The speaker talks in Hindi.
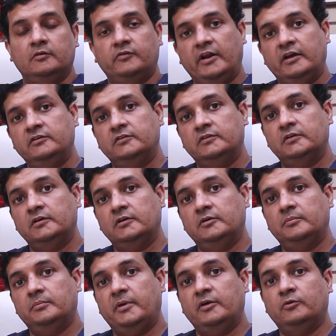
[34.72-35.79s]
फ्रेंड्स uh,
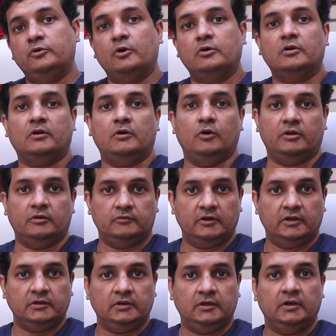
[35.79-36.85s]
मैं हूं डॉक्टर गौरव
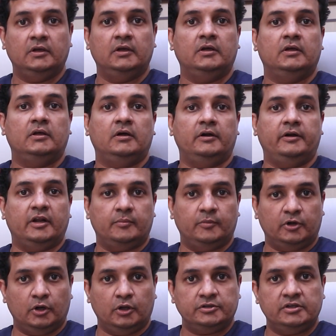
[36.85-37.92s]
गर्ग
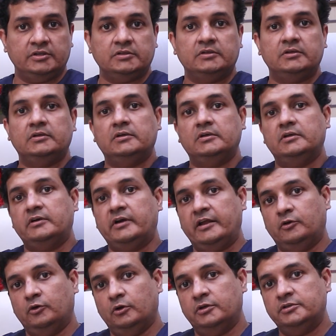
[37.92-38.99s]
डर्मेटोलॉजिस्ट
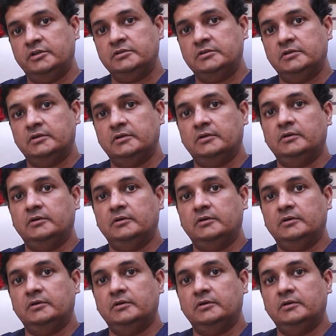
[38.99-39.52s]
ट्राइकोलॉजिस्ट